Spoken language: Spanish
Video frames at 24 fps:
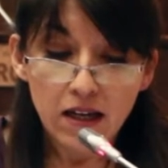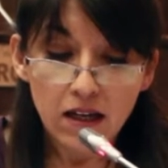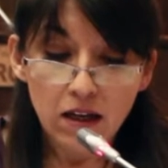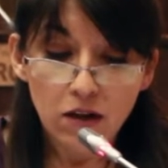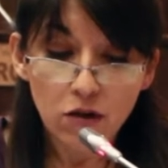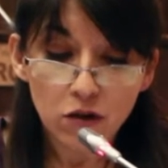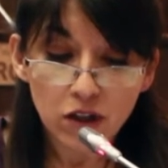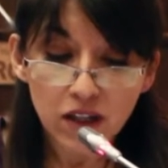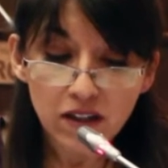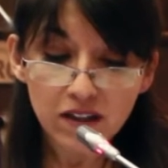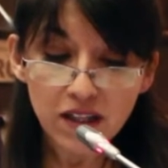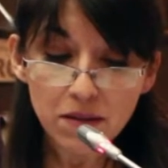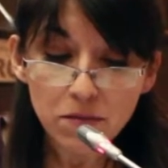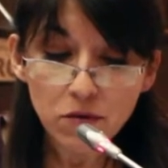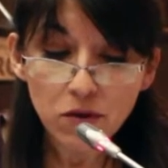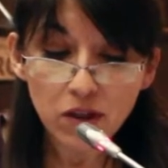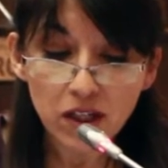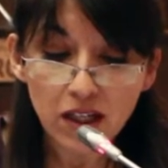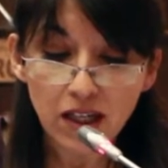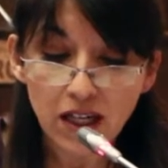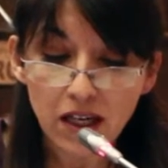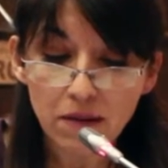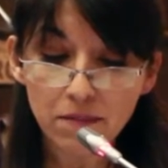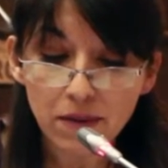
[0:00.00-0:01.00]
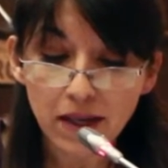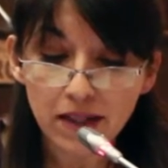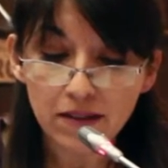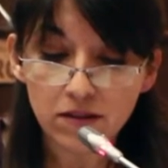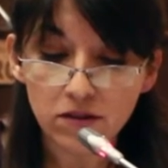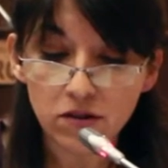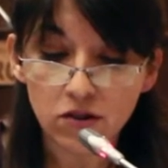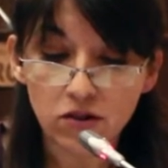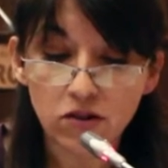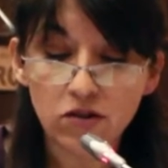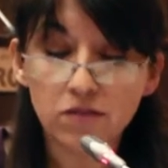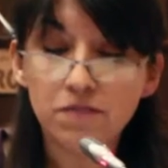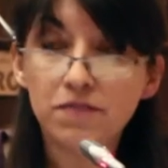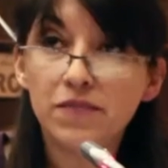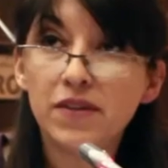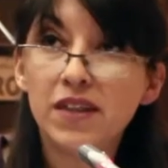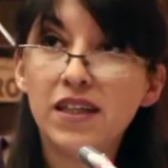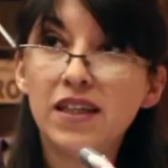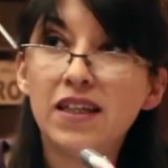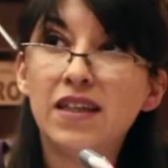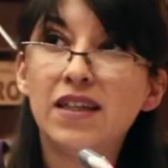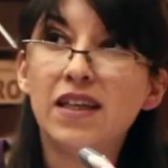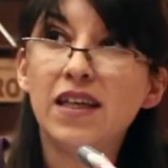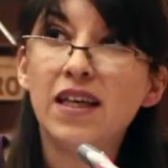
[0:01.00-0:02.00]
Lo que estamos
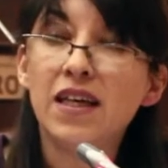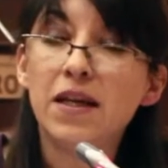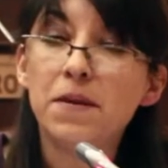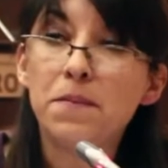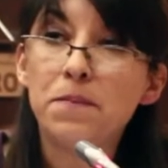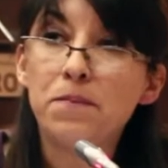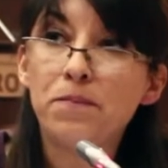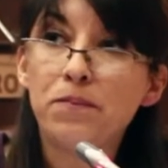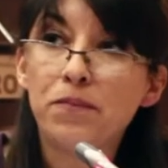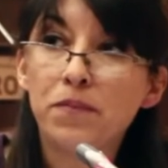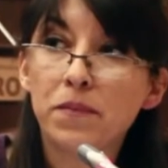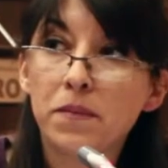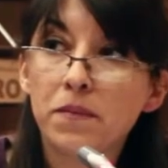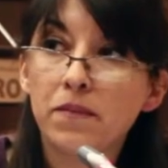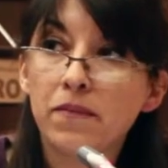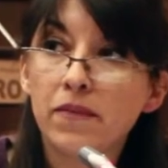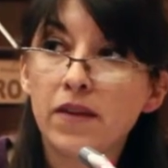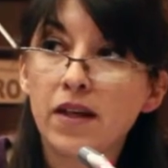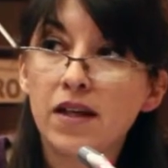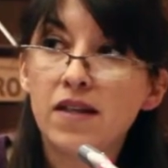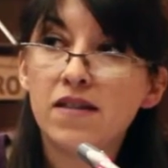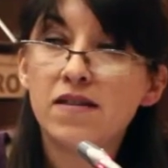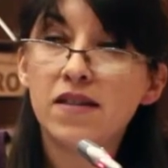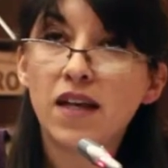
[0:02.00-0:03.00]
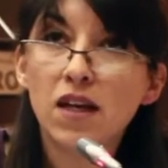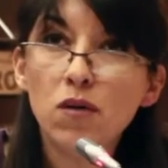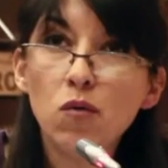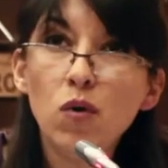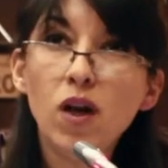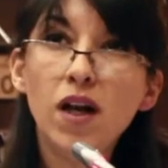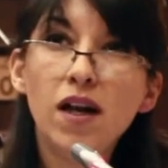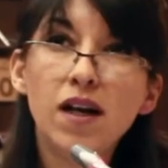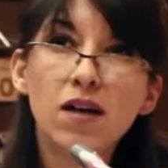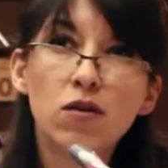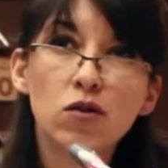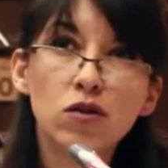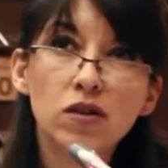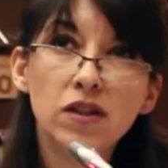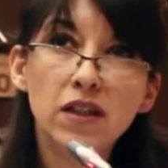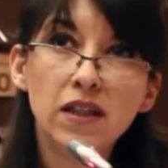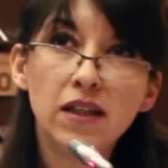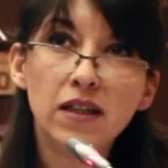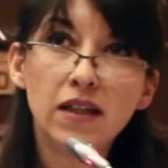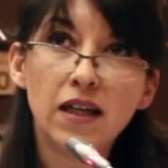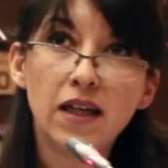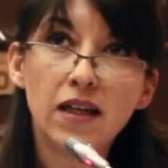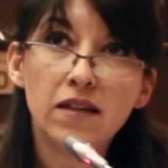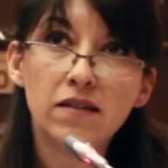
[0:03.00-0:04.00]
reclamando es que se anule la
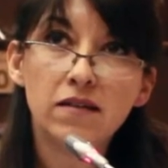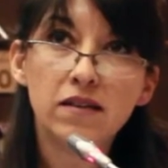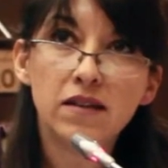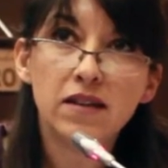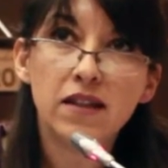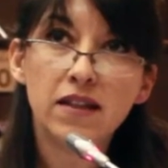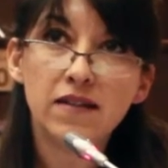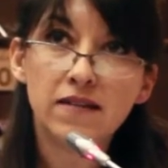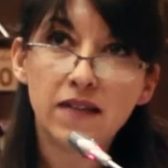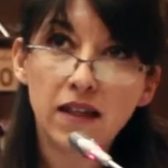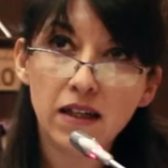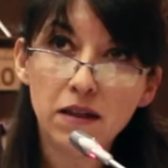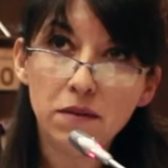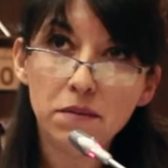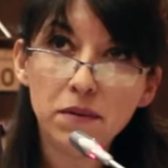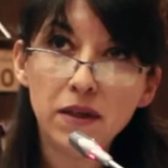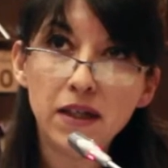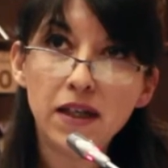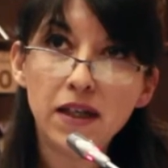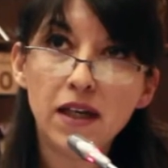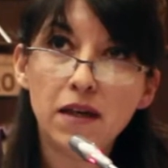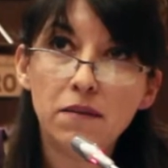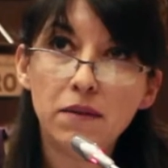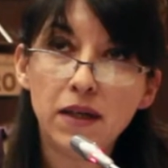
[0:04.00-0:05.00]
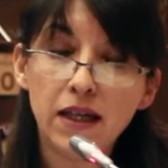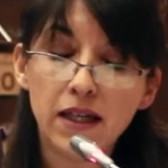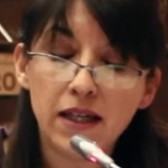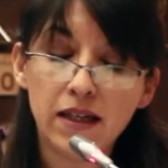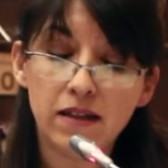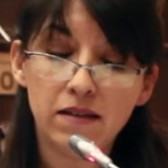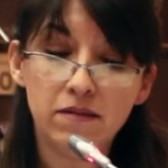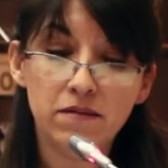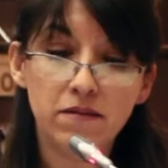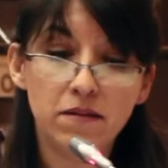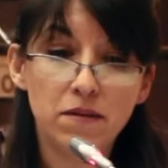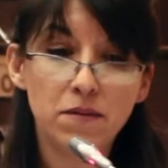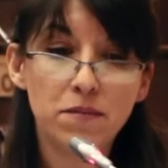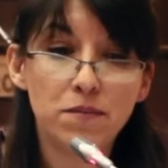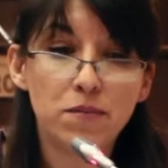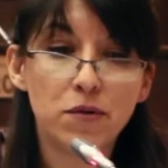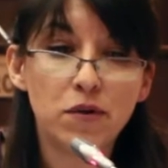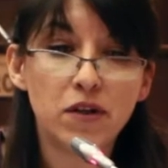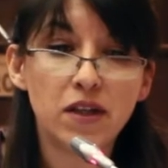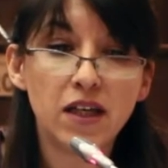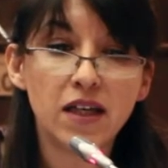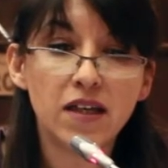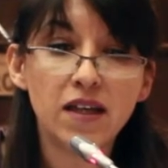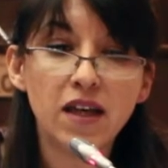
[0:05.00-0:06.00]
condena, que se libere a Belén,
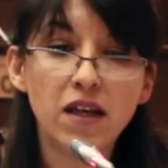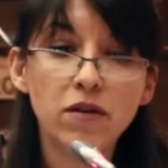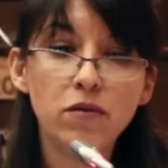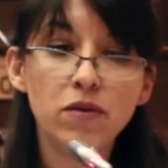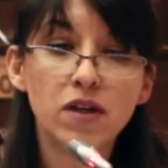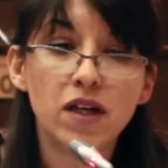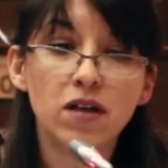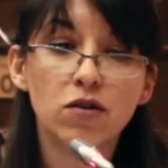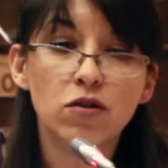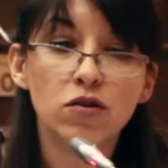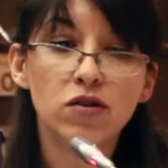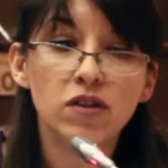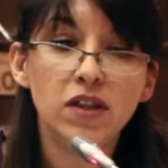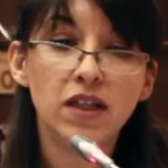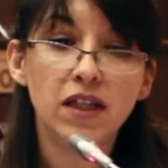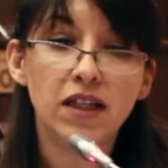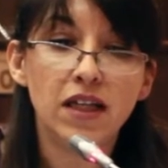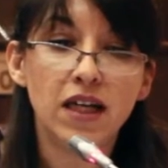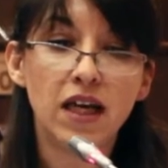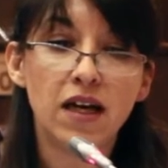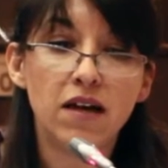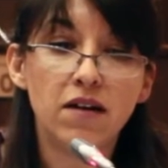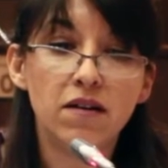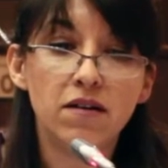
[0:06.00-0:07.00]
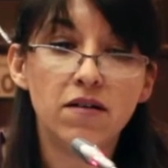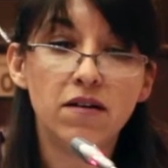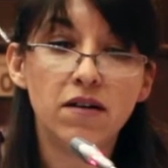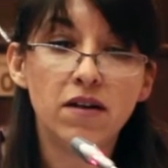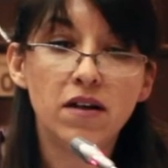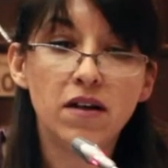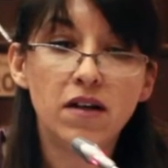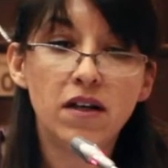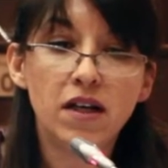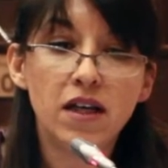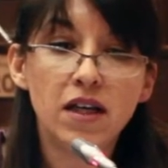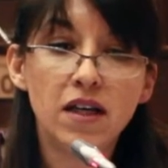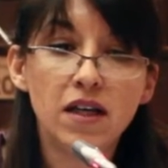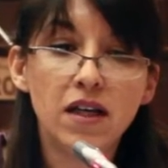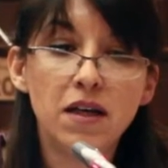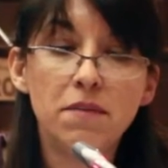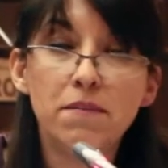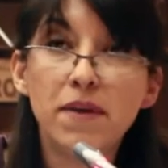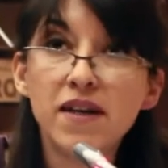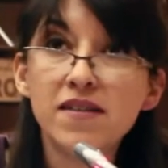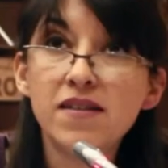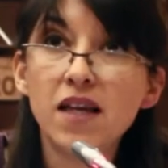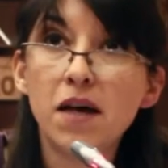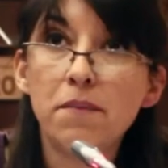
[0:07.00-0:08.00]
porque aquí hay una condena
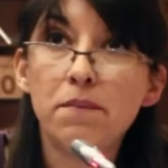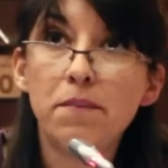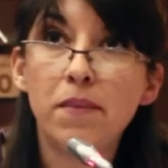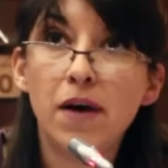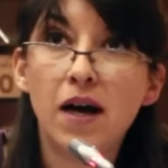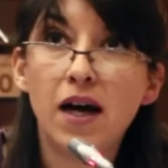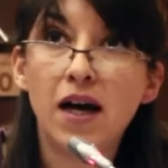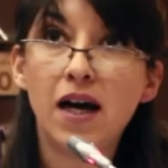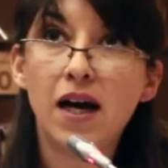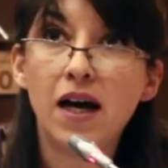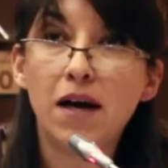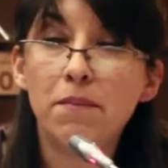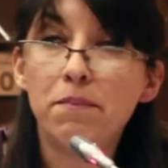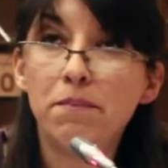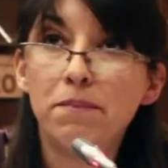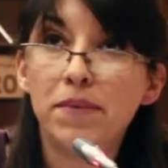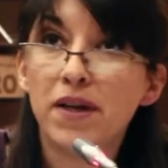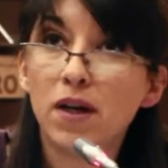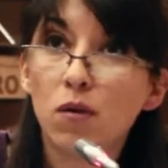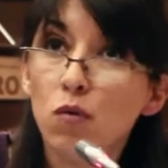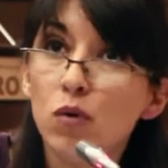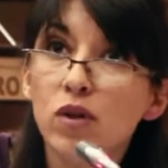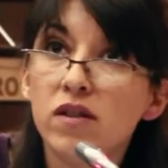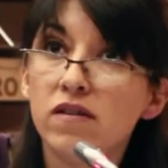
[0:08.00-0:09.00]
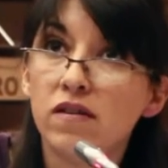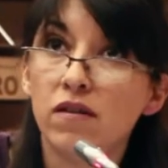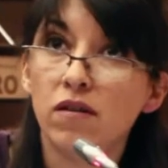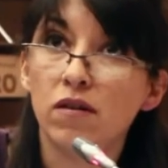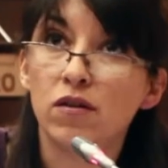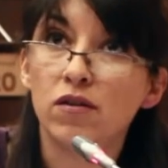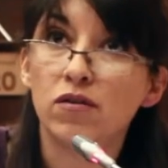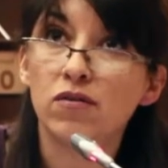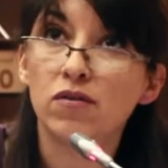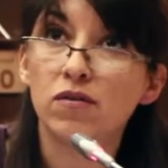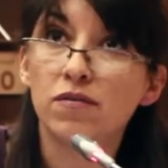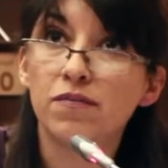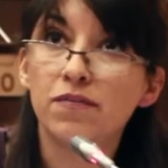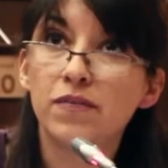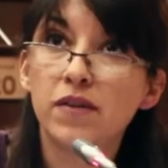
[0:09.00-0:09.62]
en base a prejuicios